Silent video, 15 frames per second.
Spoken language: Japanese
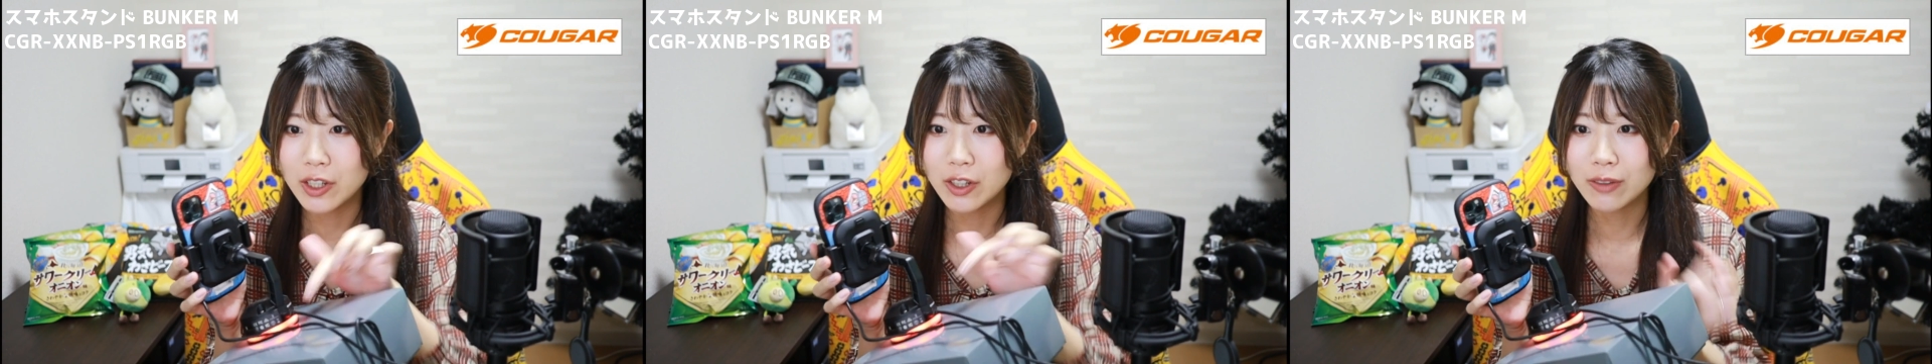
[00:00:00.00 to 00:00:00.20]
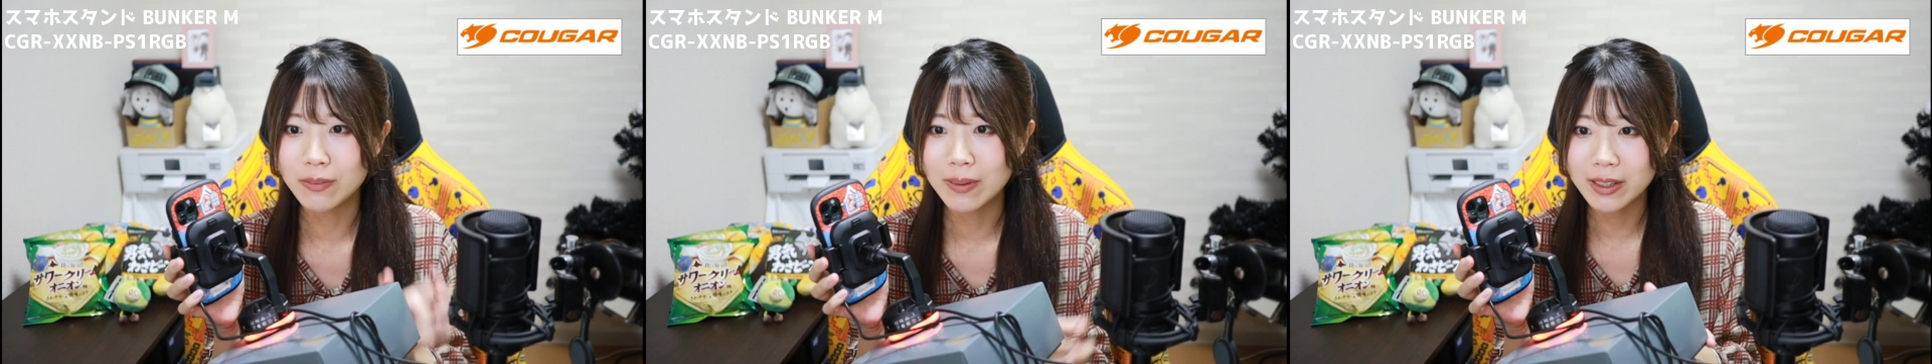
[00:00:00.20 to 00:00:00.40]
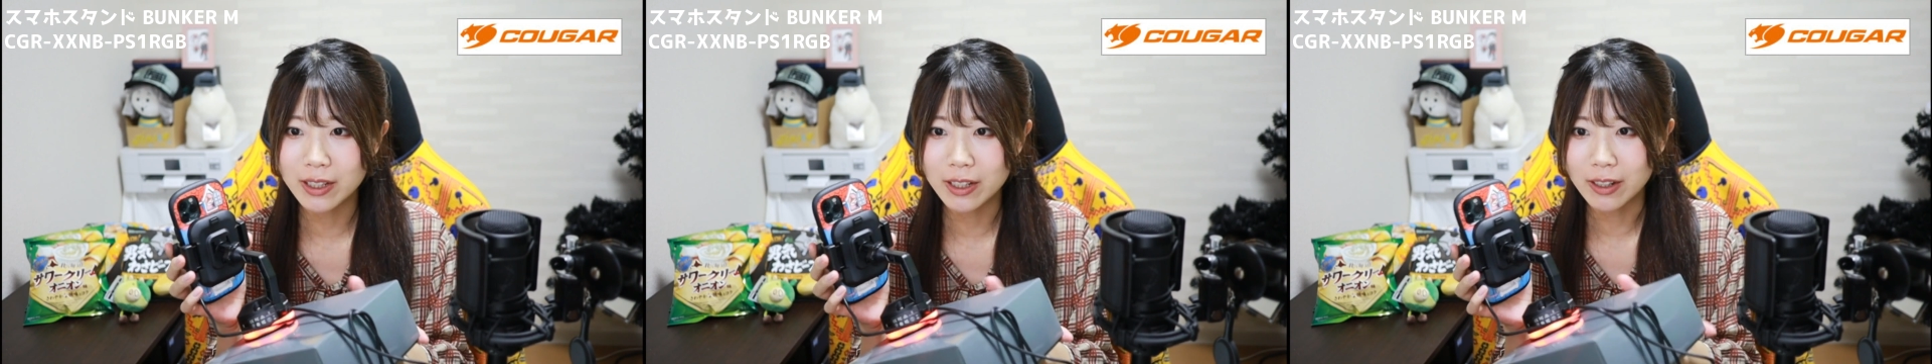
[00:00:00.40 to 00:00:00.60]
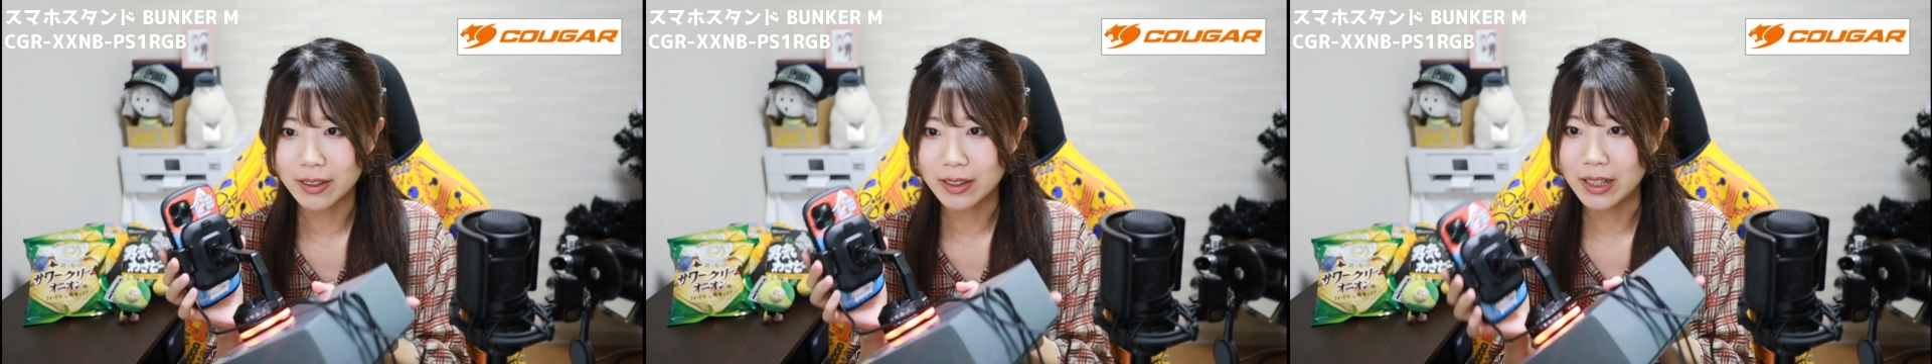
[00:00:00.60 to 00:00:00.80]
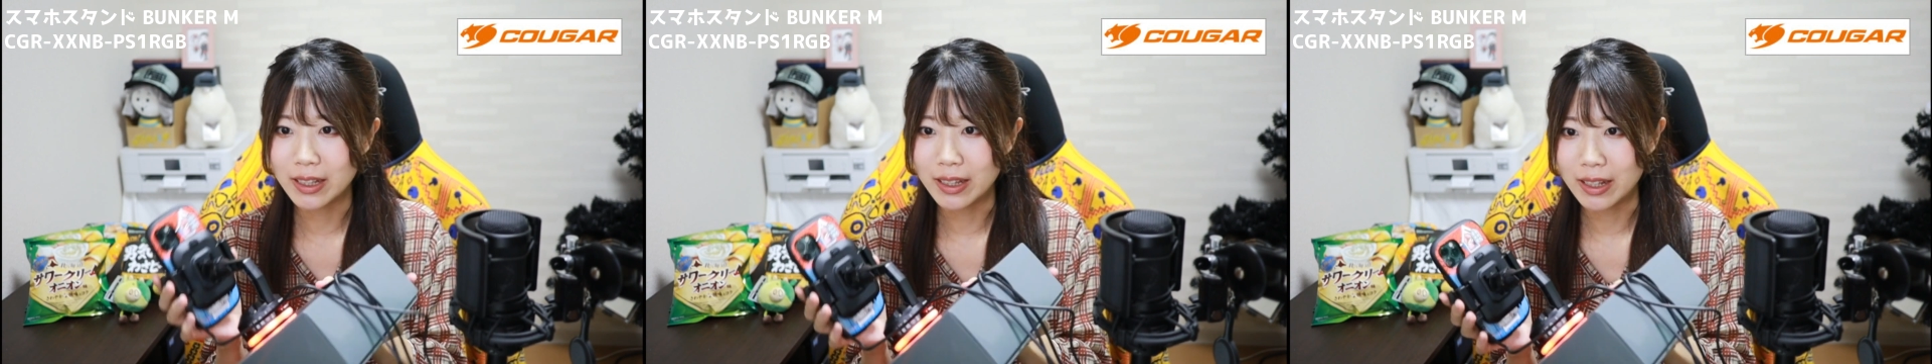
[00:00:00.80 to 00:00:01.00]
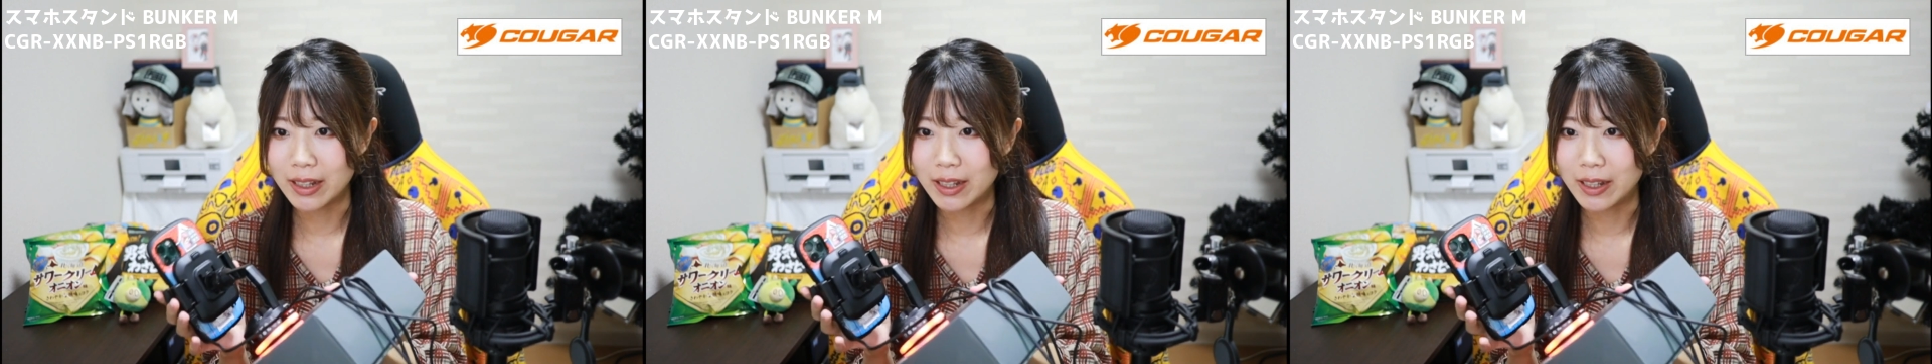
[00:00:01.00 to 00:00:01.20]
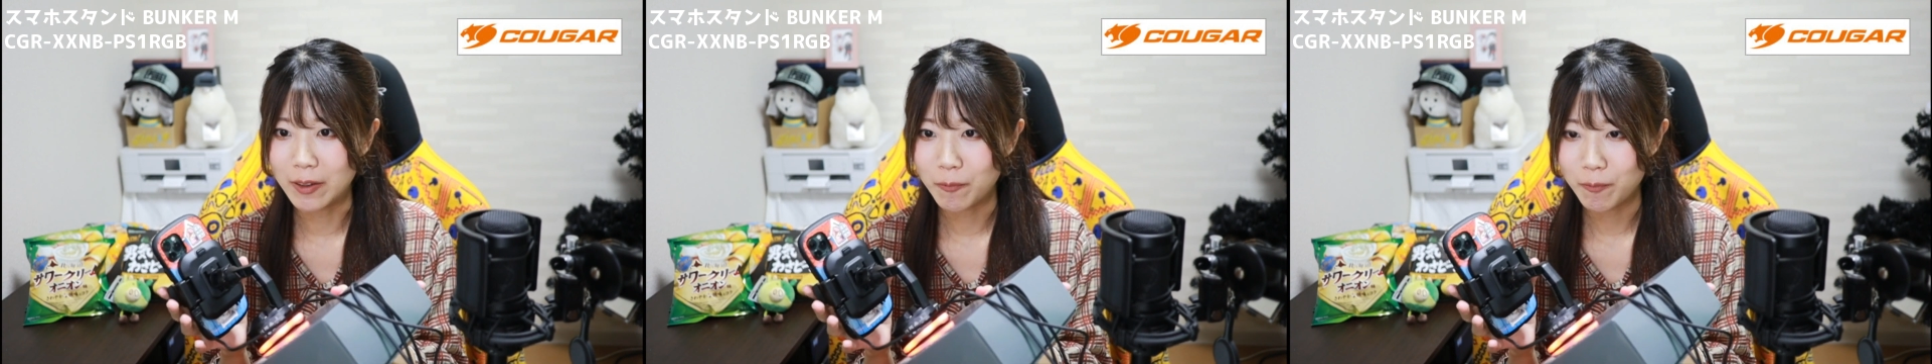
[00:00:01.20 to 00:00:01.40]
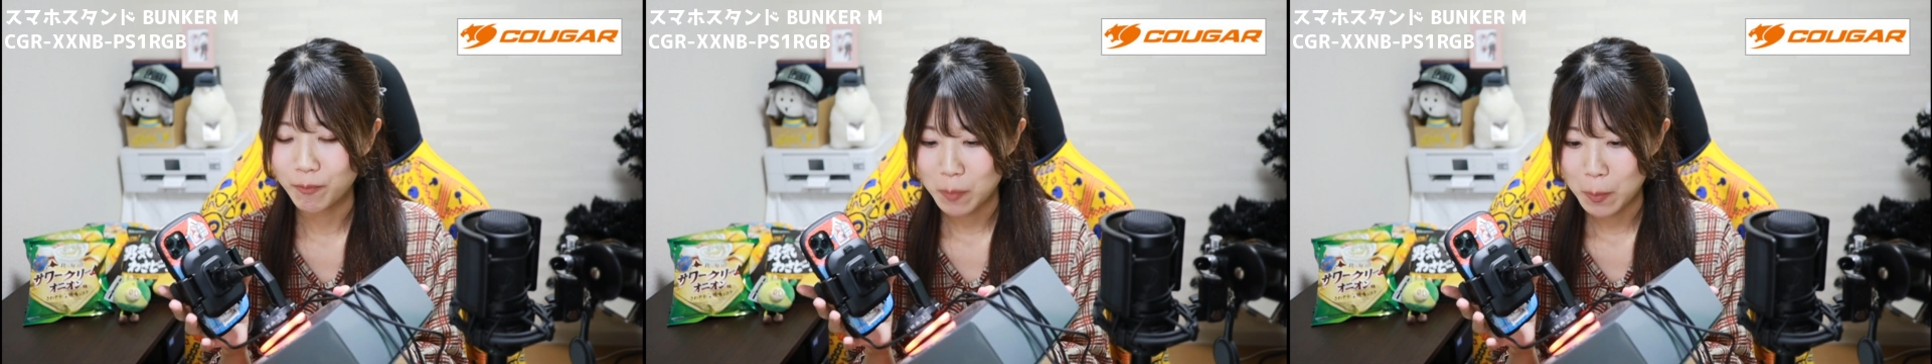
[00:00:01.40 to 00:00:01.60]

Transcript: 盤になってて、